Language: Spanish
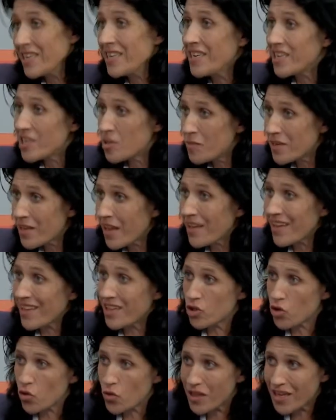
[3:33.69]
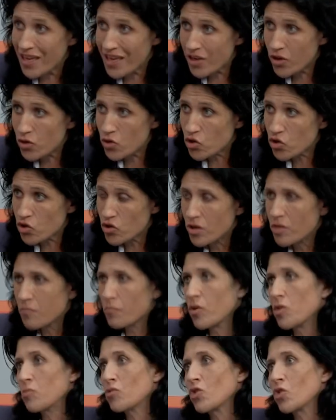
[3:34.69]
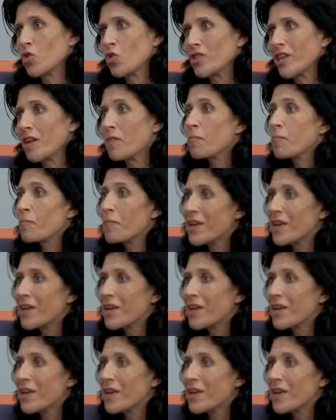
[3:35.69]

Y es verdad que dentro de ellos podemos encontrar